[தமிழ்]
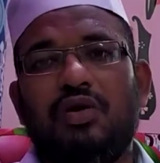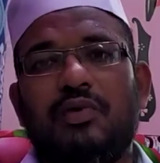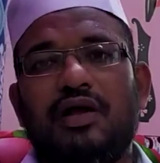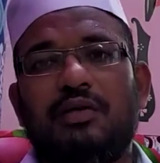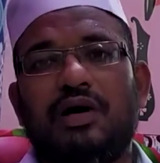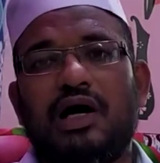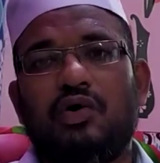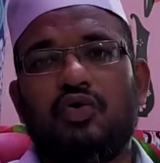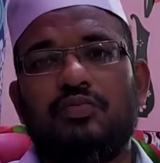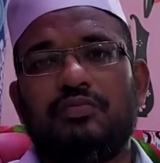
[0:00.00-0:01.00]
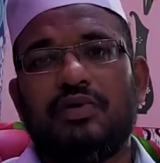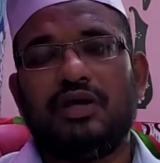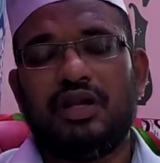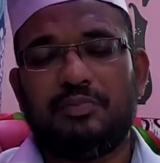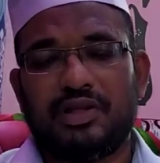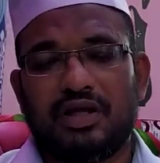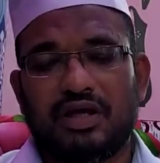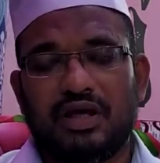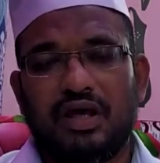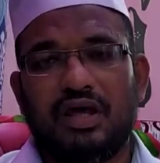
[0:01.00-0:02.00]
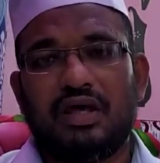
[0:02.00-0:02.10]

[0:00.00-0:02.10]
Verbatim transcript: ஒரு மாதமாகவும் இருப்பதற்கு